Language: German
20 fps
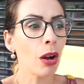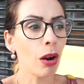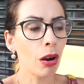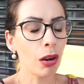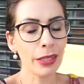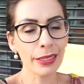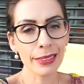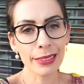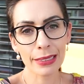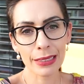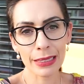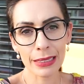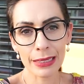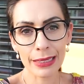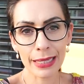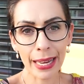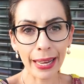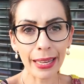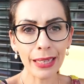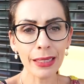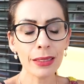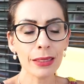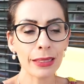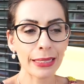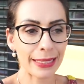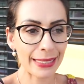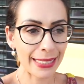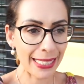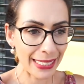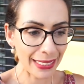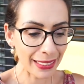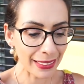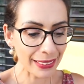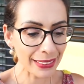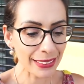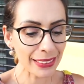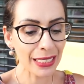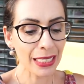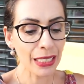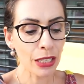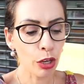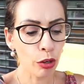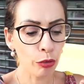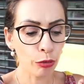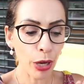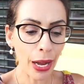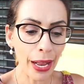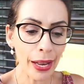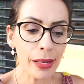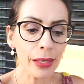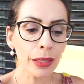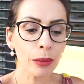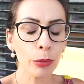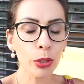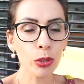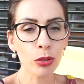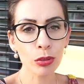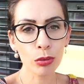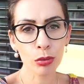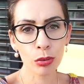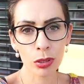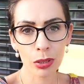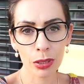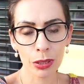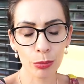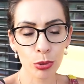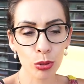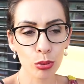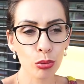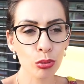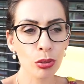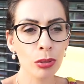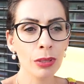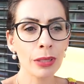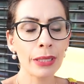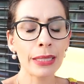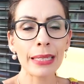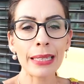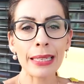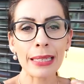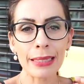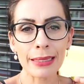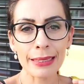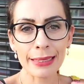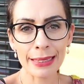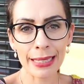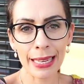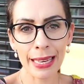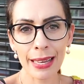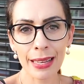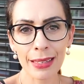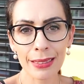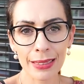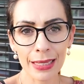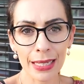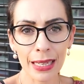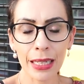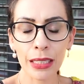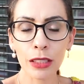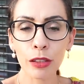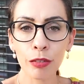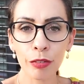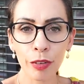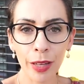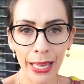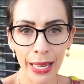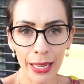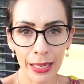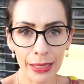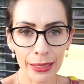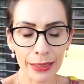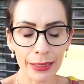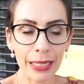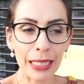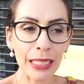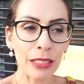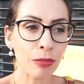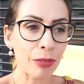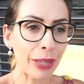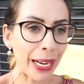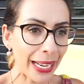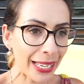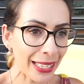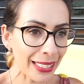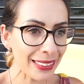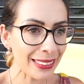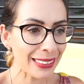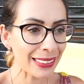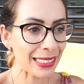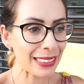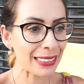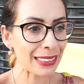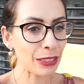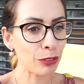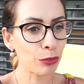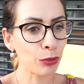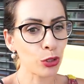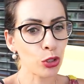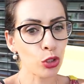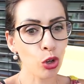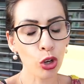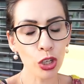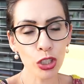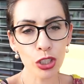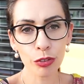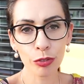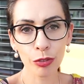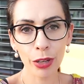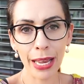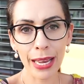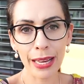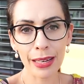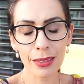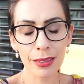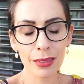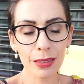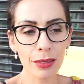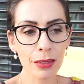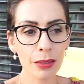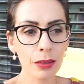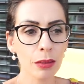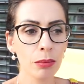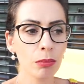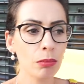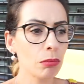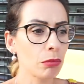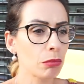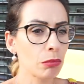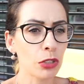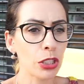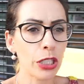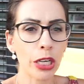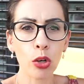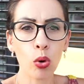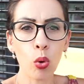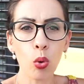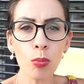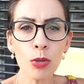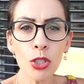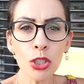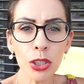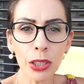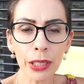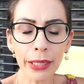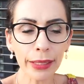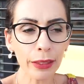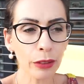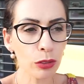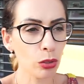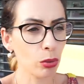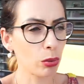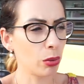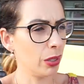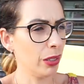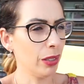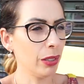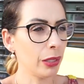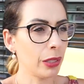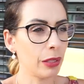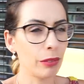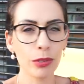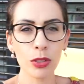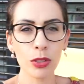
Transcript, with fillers: Und es ist in Italien tatsächlich, vor allen Dingen bei uns unten im Süden, sehr, sehr gefährlich. Ich weiß, dass das für deutsche Verhältnisse sehr komisch klingt. So, hä, ja,